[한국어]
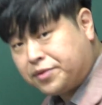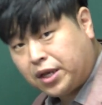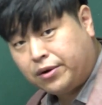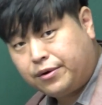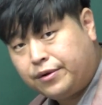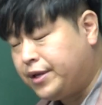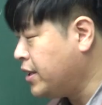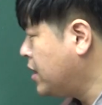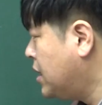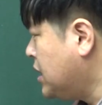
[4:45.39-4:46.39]

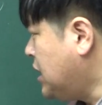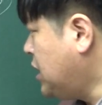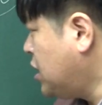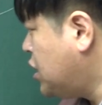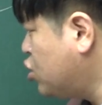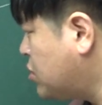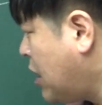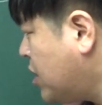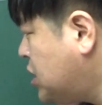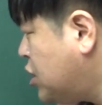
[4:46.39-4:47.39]
없애고, 2를 기준으로
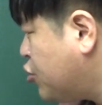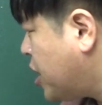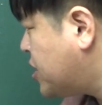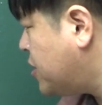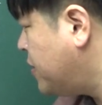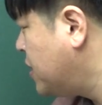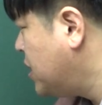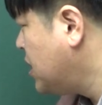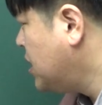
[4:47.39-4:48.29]
다음과 쓸 수 있겠어?